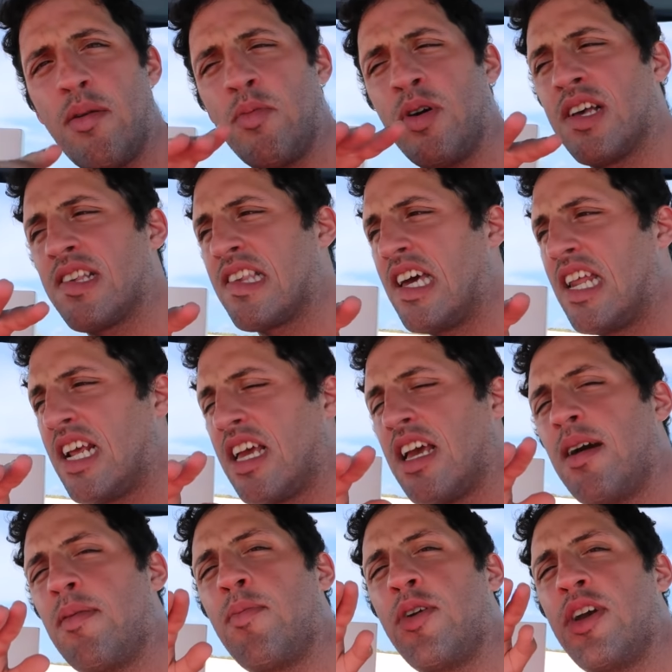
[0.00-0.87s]
que vamos a hacer
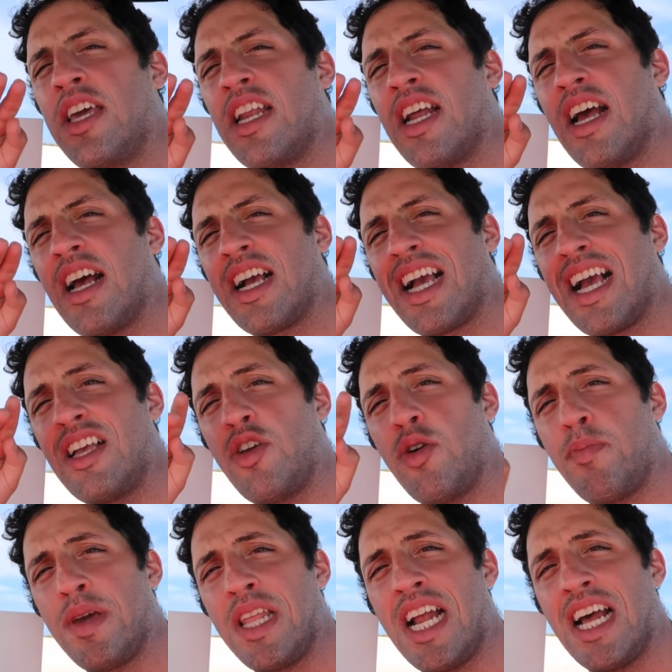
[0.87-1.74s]
es que vamos a ir a
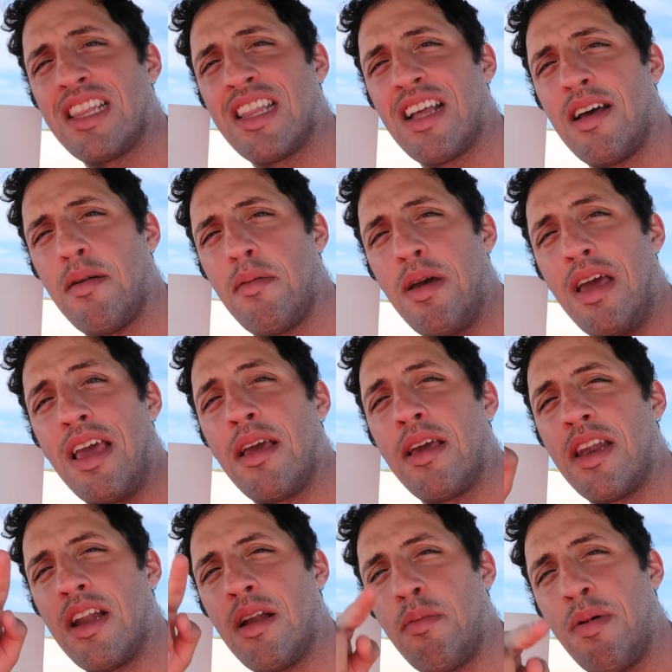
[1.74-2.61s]
Cayo Pirata
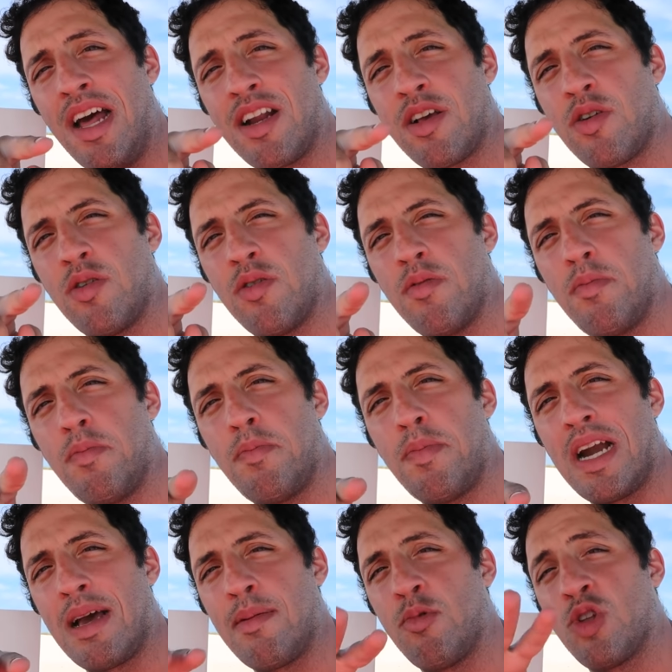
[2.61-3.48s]
en el barco
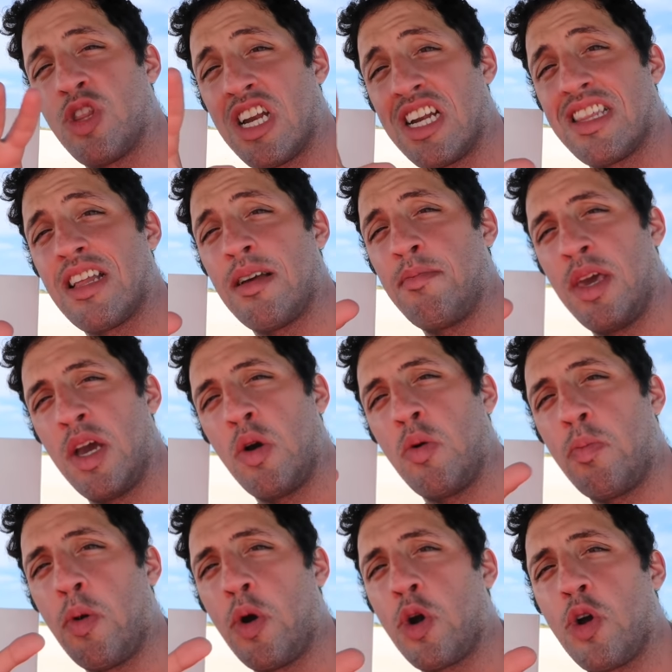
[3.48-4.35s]
para mostrar
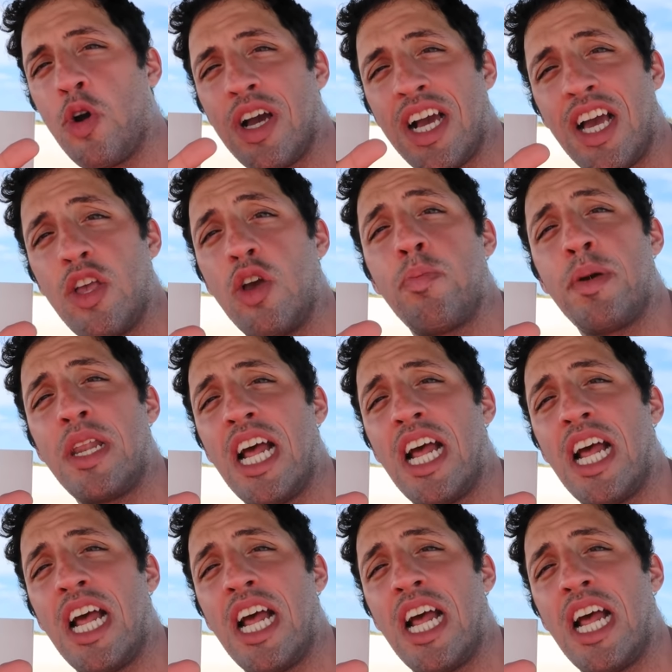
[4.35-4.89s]
también un poco de Cayo